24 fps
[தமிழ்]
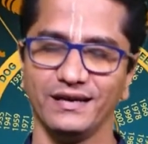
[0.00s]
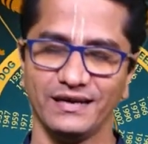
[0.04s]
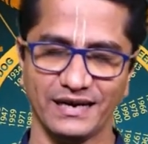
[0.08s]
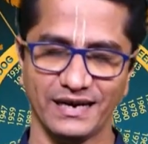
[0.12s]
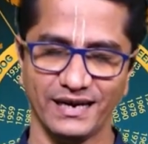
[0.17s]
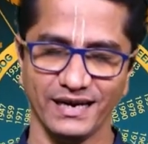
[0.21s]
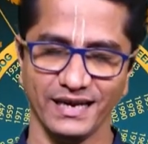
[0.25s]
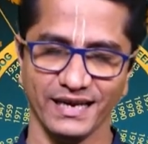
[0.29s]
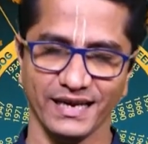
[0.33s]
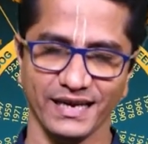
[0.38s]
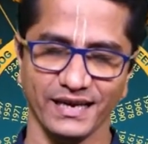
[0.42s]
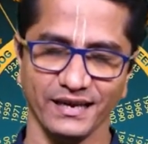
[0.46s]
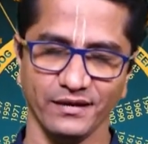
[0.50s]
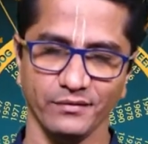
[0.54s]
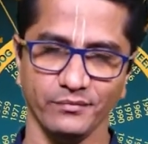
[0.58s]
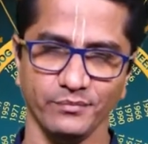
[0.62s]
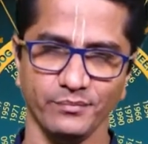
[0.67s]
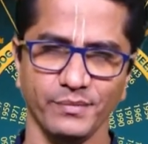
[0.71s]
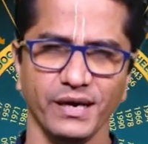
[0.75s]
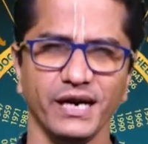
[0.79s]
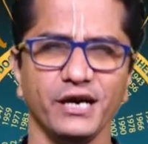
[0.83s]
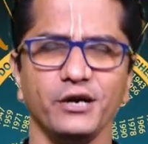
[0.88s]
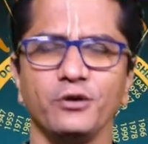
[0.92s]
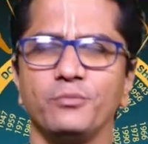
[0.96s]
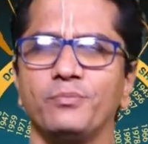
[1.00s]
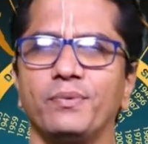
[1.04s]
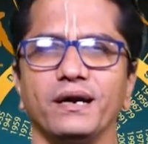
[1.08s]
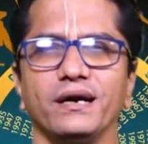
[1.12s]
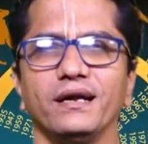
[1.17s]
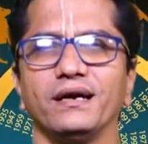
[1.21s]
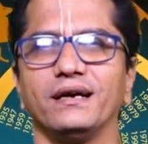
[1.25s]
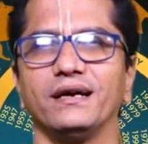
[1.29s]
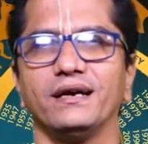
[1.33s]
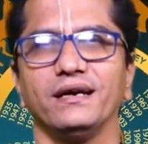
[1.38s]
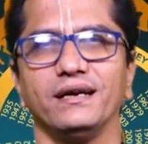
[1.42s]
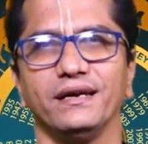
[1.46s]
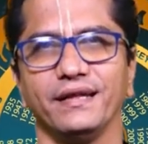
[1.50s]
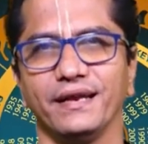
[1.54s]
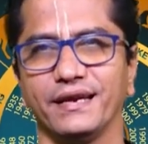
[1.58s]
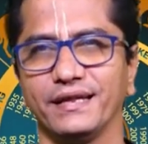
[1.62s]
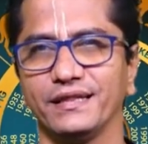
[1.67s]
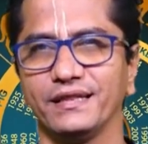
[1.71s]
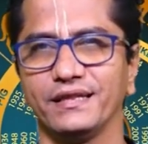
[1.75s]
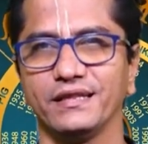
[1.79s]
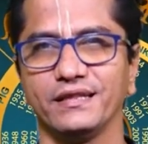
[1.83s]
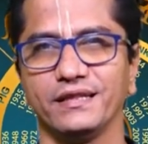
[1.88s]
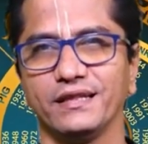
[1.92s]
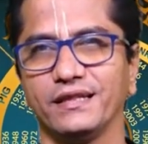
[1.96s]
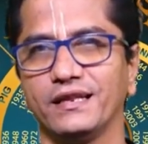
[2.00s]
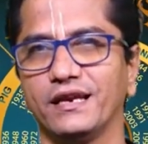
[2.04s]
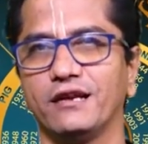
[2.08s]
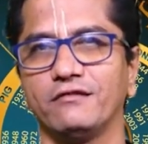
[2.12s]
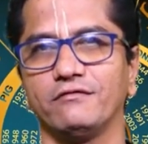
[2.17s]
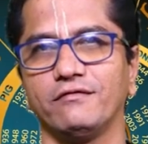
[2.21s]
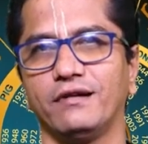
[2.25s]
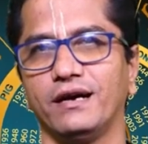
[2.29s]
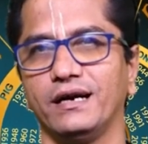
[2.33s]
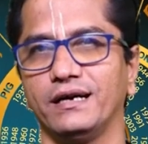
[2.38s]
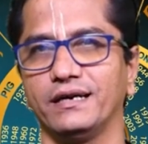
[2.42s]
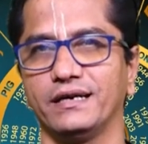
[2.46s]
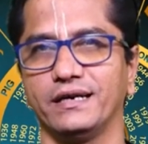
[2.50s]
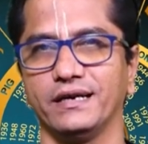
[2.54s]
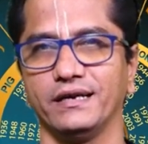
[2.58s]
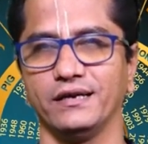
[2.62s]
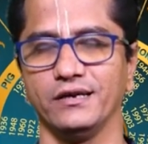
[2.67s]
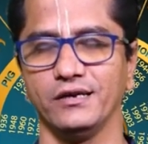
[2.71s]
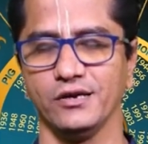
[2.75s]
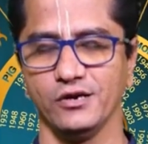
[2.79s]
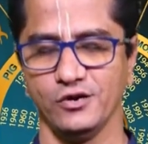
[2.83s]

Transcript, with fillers: நாளைக்கு மேடு பள்ளங்கள் நிறைந்ததுதான் வாழ்க்கை